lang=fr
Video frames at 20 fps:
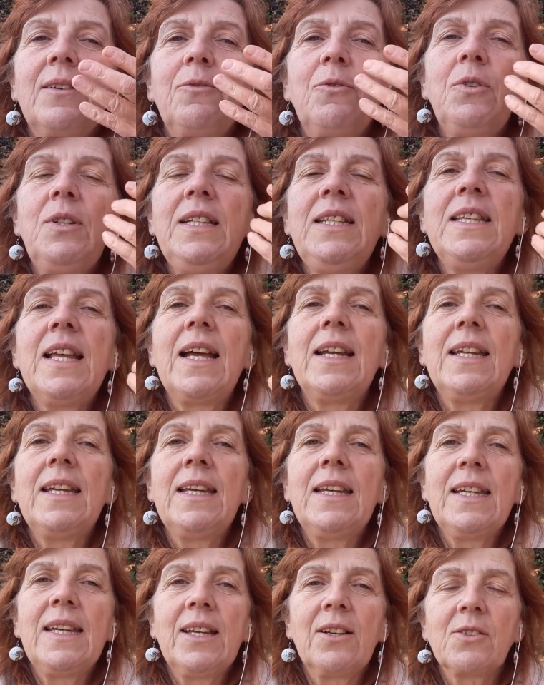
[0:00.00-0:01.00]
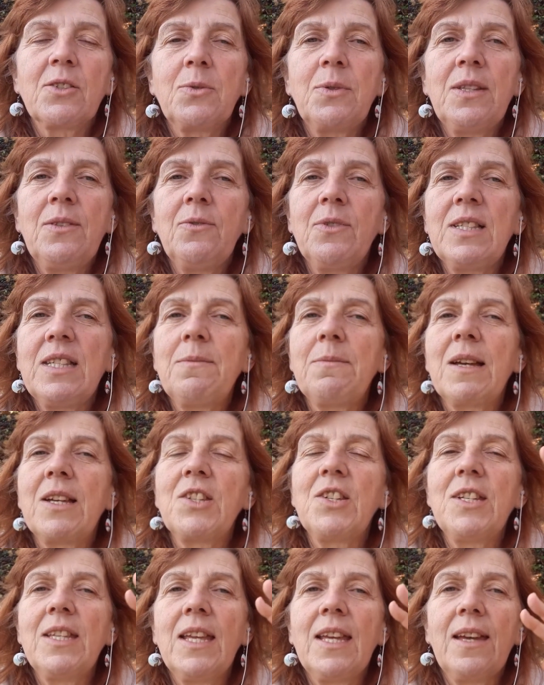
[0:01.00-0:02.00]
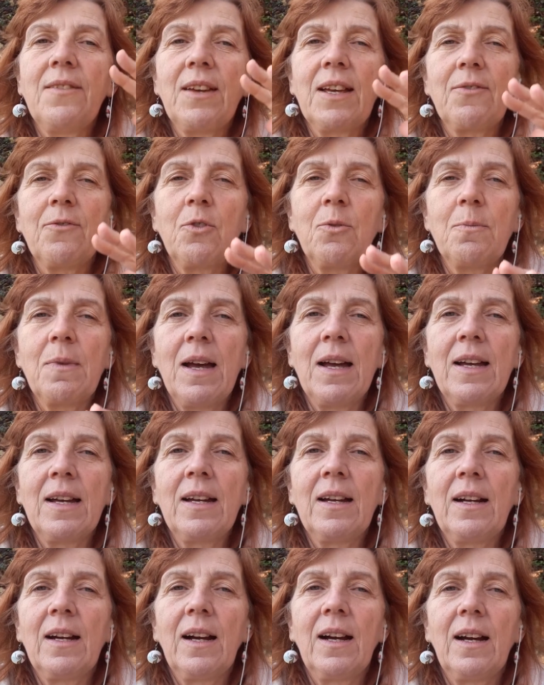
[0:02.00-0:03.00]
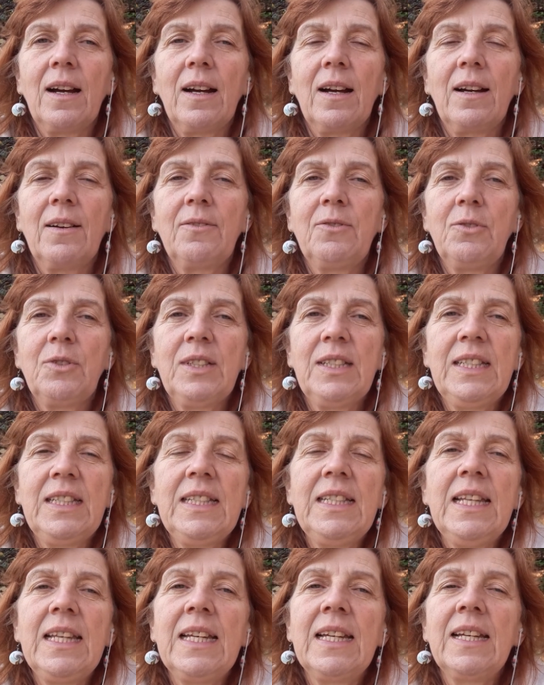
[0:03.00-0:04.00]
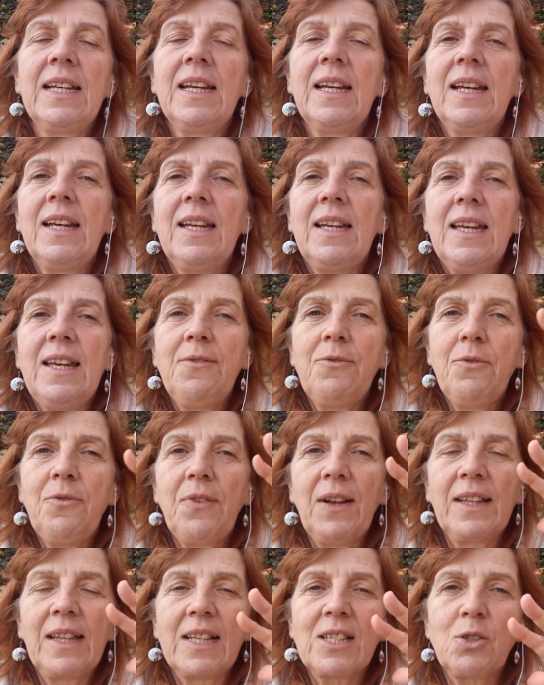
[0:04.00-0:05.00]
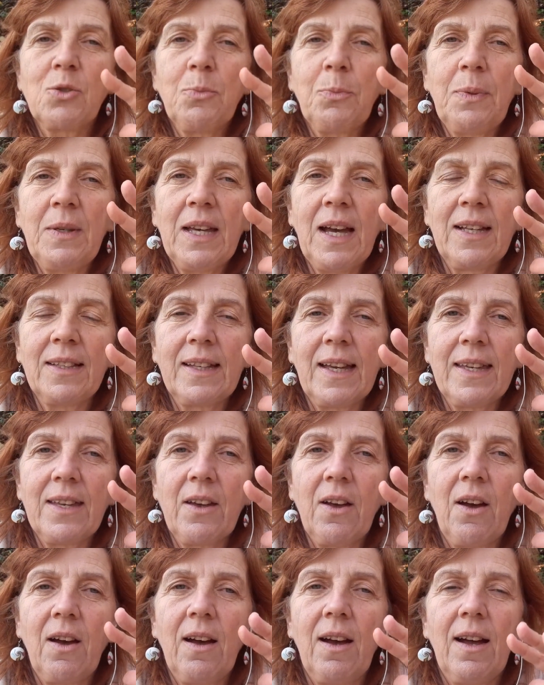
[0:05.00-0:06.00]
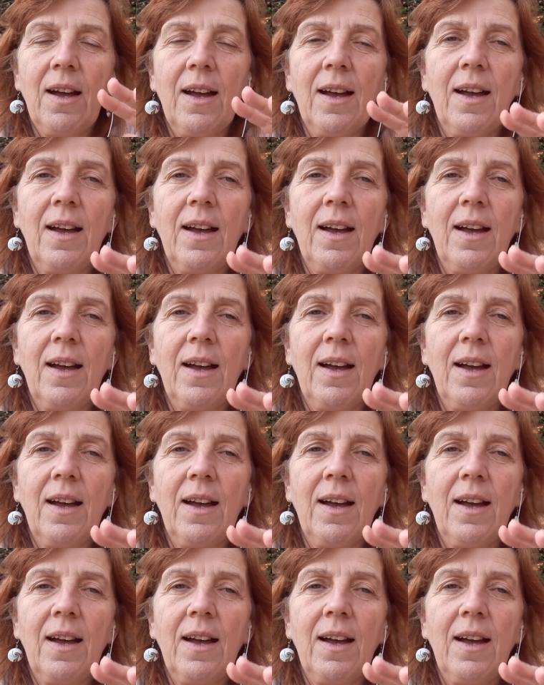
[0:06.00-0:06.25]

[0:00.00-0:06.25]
vous l'inhalez et ensuite vous imaginez avec vos mains, ah, vous guidez et vous faites un soupir intérieur. Ah,